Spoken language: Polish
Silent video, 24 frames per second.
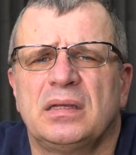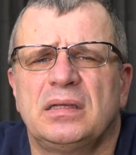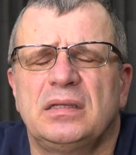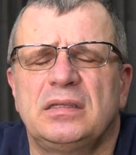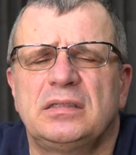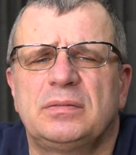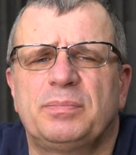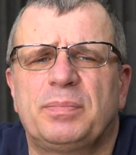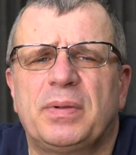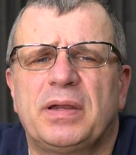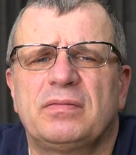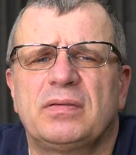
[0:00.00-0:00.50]

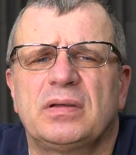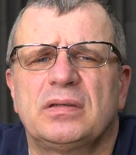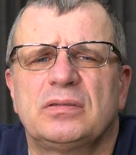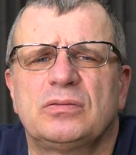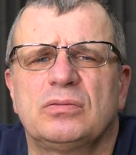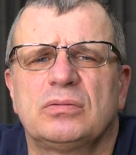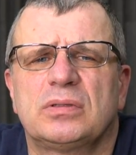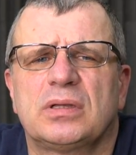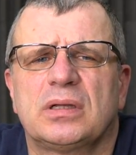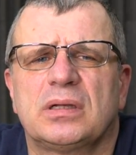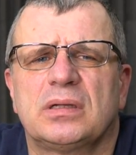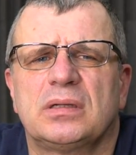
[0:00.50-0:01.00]
I sprawa
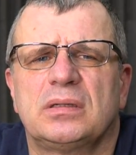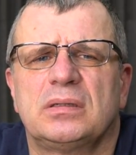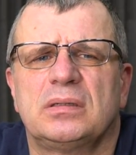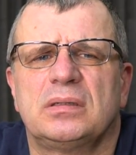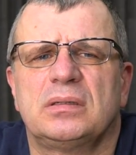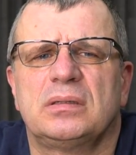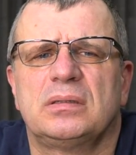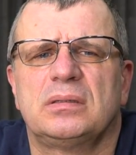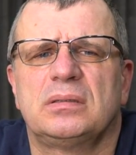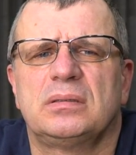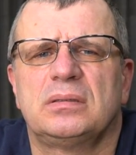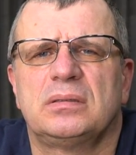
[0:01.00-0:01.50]
jest tutaj,
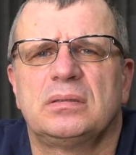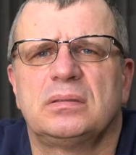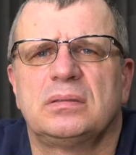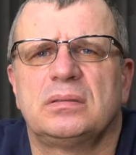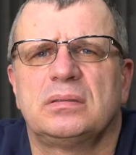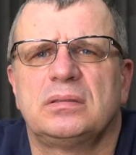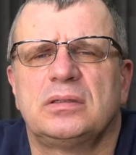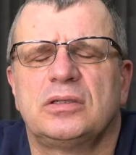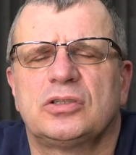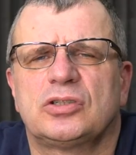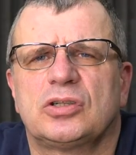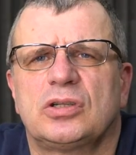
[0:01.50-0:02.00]

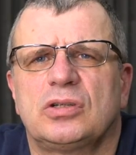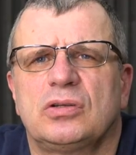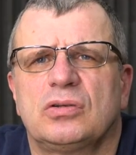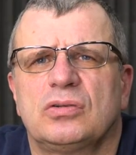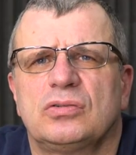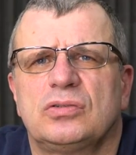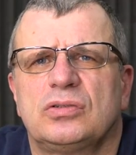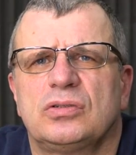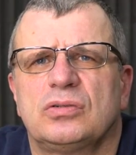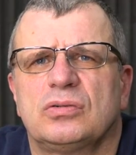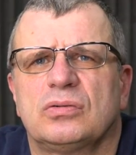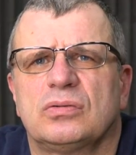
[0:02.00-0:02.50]
jeżeli
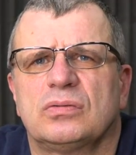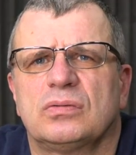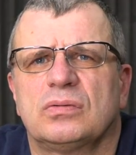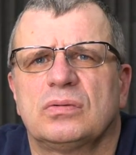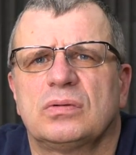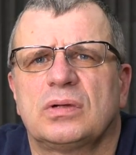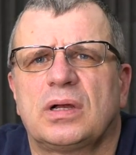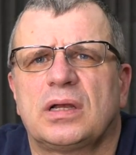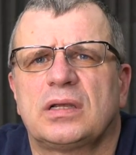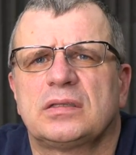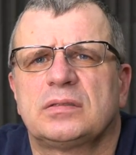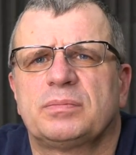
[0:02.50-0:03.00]
chodzi
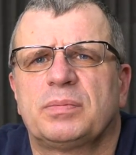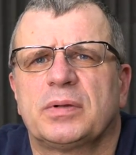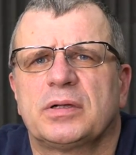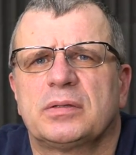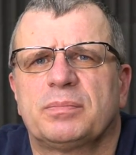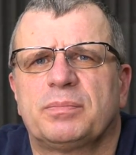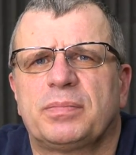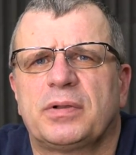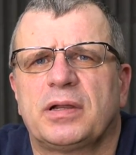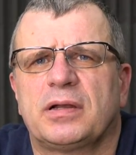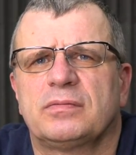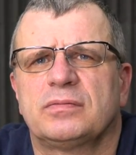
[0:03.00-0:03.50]
o
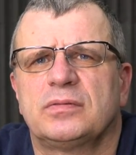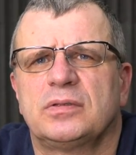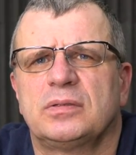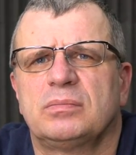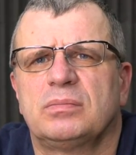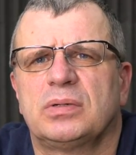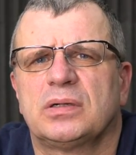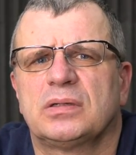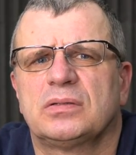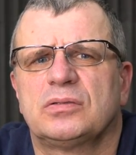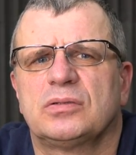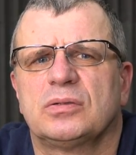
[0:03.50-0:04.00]
aspekt prawny,
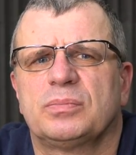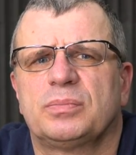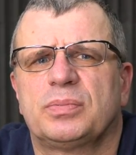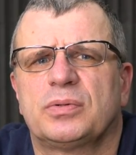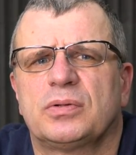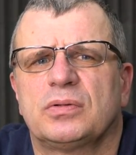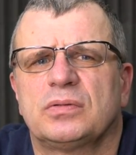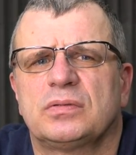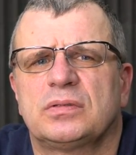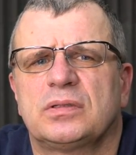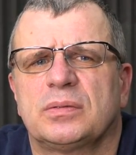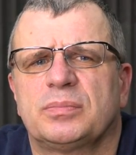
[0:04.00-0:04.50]
bardzo
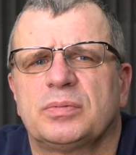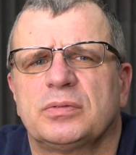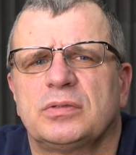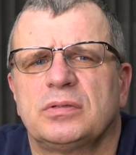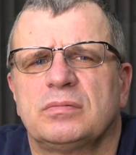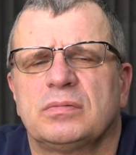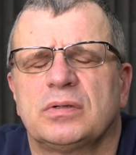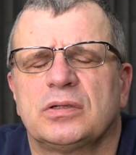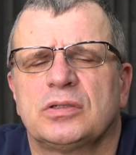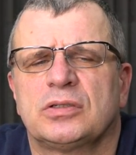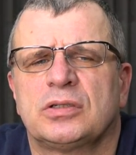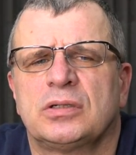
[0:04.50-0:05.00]
prosta,
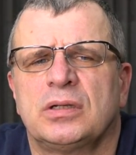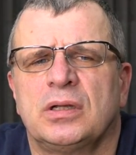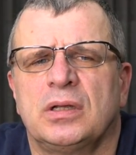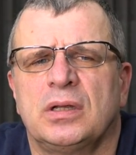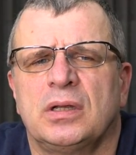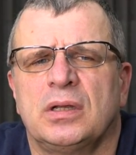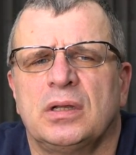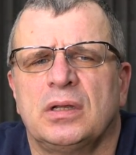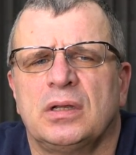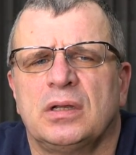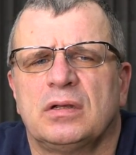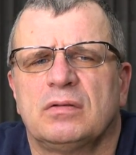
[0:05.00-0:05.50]
ponieważ
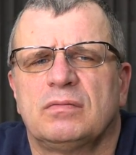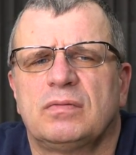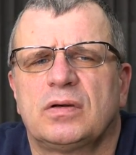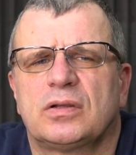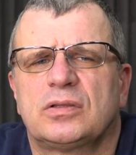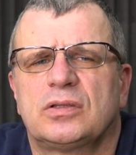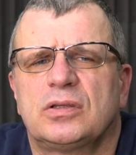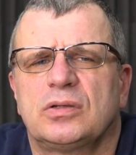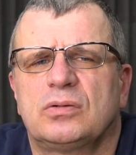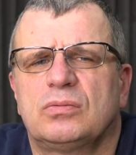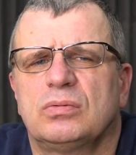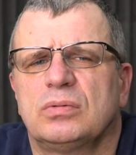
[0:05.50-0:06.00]
w
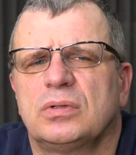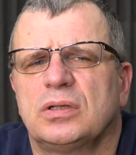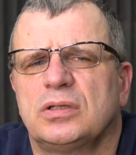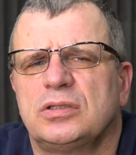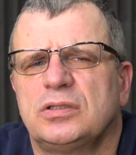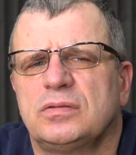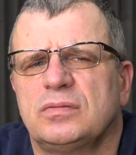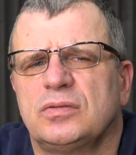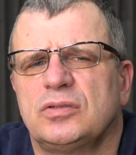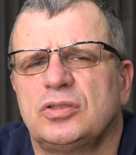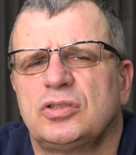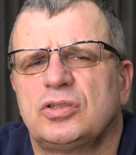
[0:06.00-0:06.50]
artykule
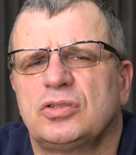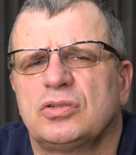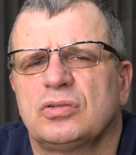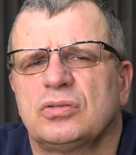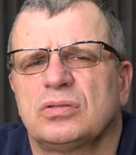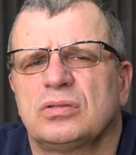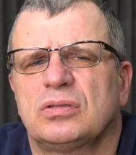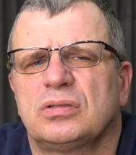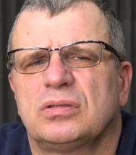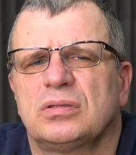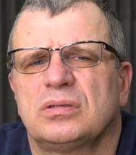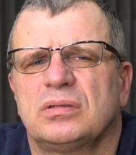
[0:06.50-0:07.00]

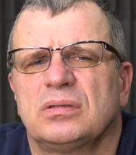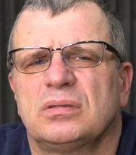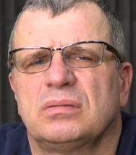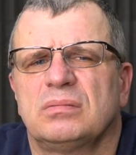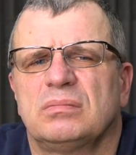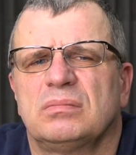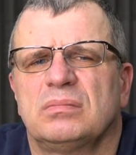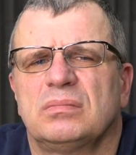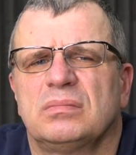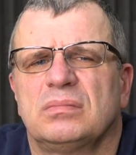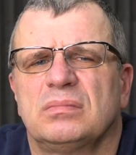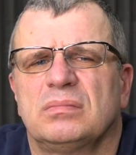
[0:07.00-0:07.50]

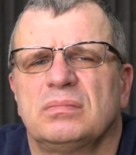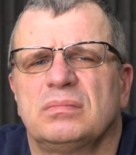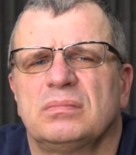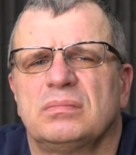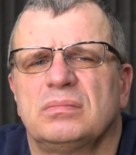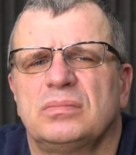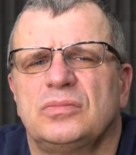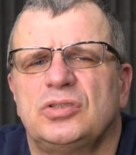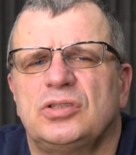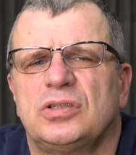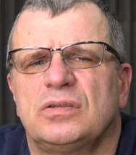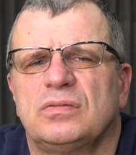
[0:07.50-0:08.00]

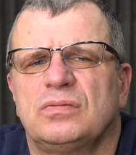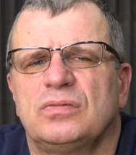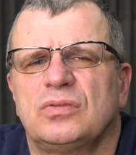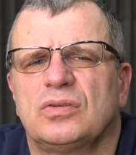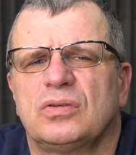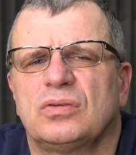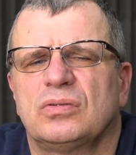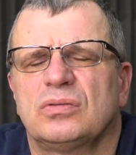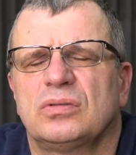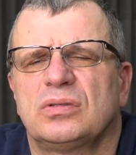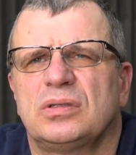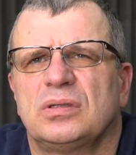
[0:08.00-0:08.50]

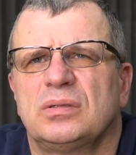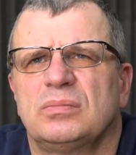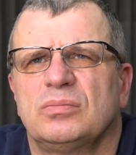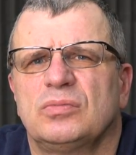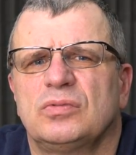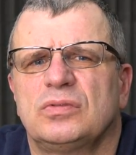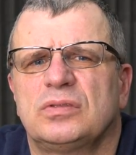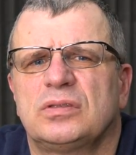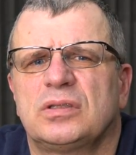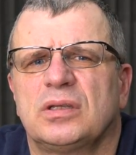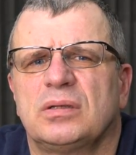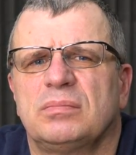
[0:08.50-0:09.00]
99
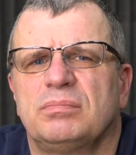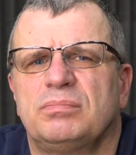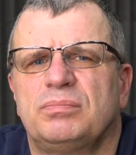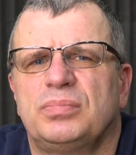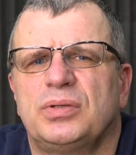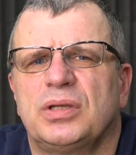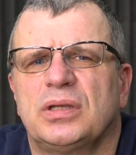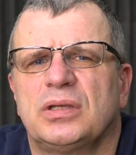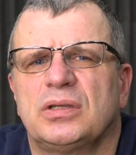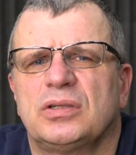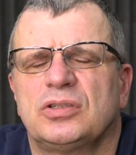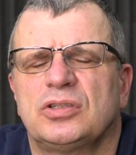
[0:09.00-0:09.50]

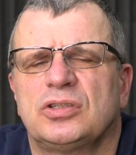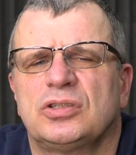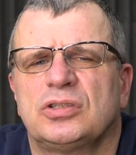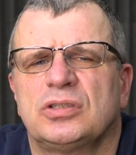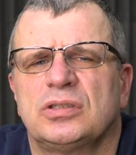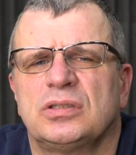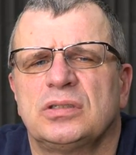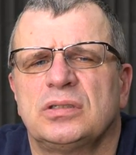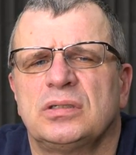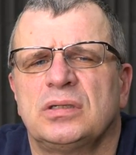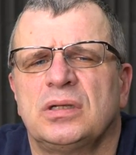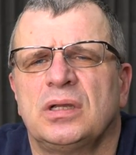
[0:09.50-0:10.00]
ustęp 1